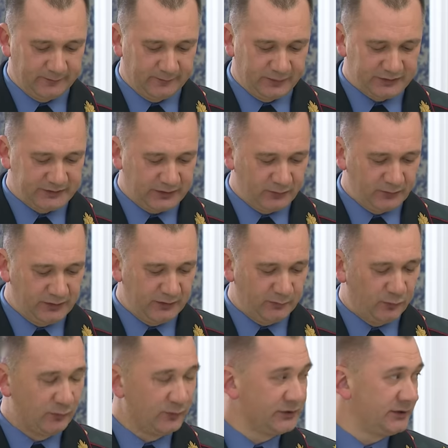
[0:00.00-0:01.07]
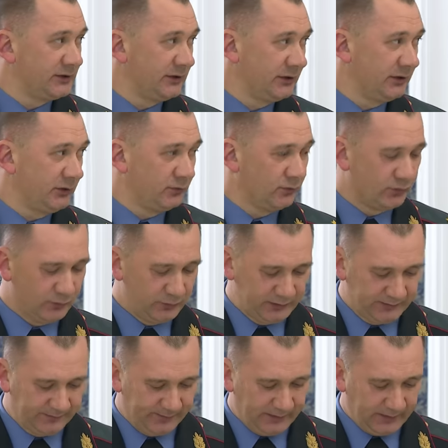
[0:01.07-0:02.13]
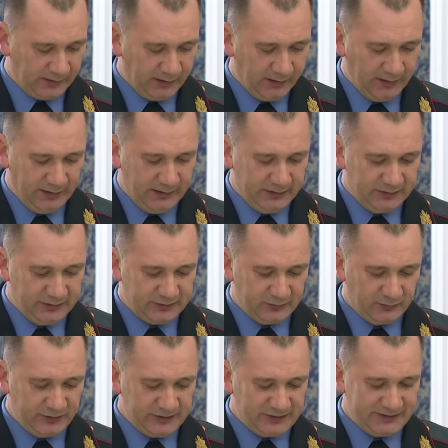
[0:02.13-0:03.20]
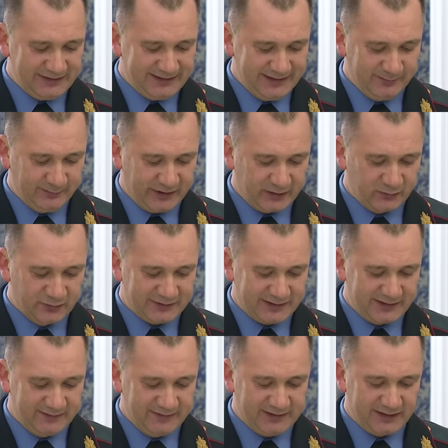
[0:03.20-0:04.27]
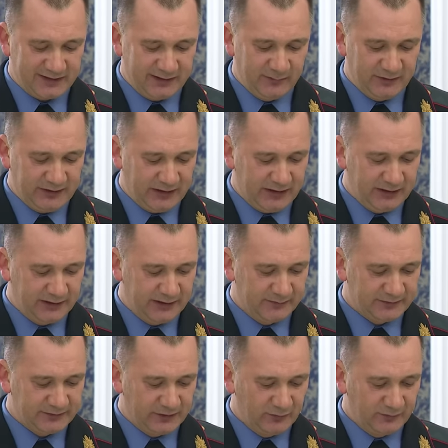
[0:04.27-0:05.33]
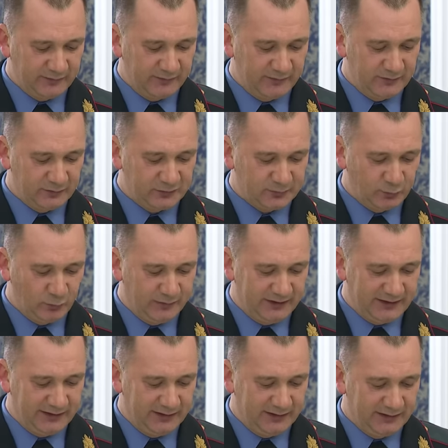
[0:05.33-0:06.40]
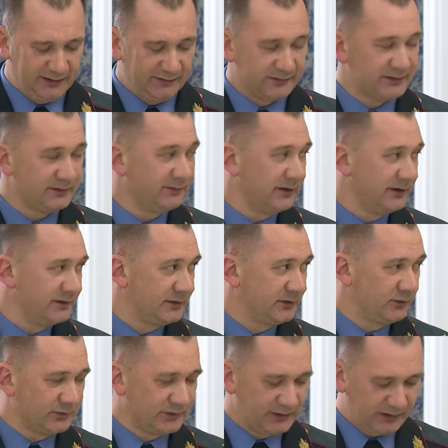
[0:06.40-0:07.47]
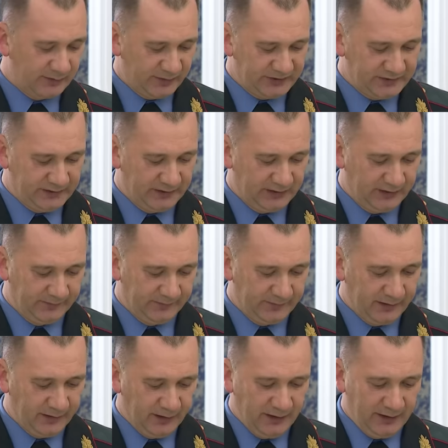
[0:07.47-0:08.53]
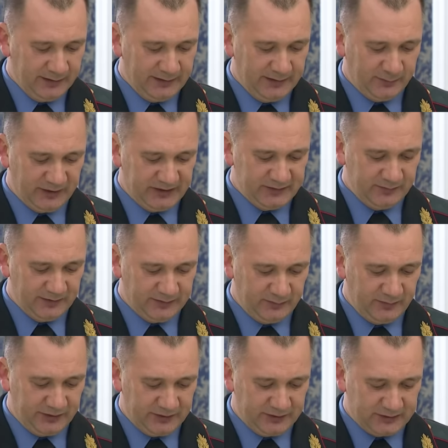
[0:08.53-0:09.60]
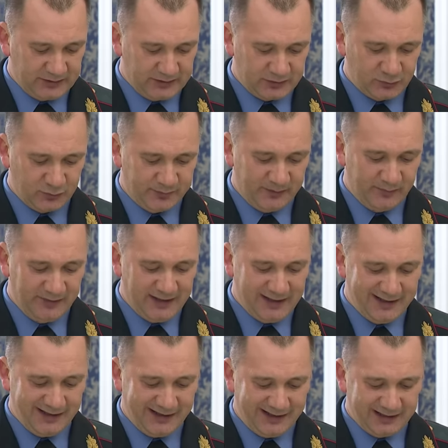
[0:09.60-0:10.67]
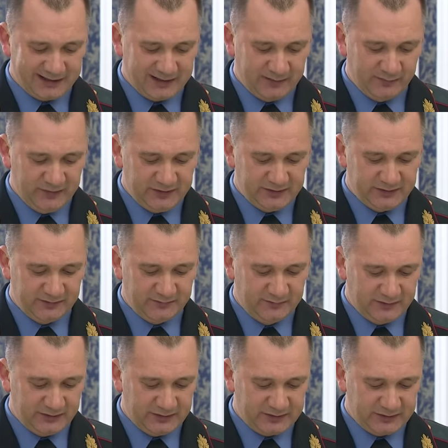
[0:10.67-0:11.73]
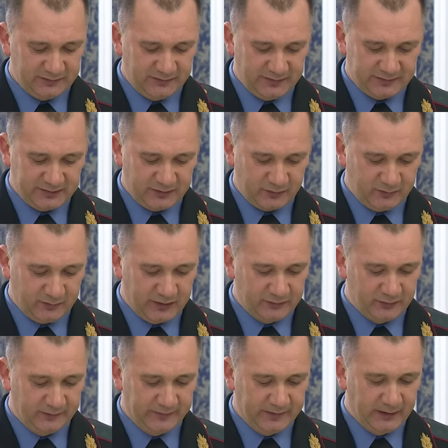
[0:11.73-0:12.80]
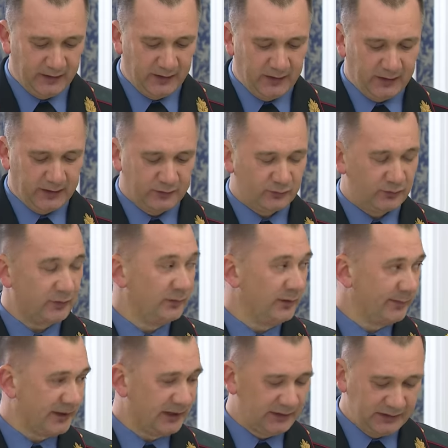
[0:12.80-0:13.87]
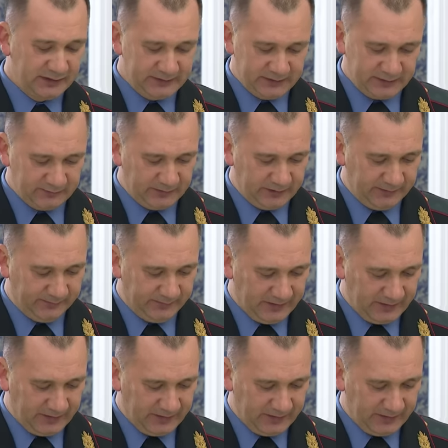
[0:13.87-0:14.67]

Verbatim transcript: в посторонней помощи и уходе. На сегодняшний день прогноз развития криминогенной обстановки в республике не вызывает серьезных опасений. Необходимо отметить, что применение акта амнистии в 2022 году, который мы проанализировали,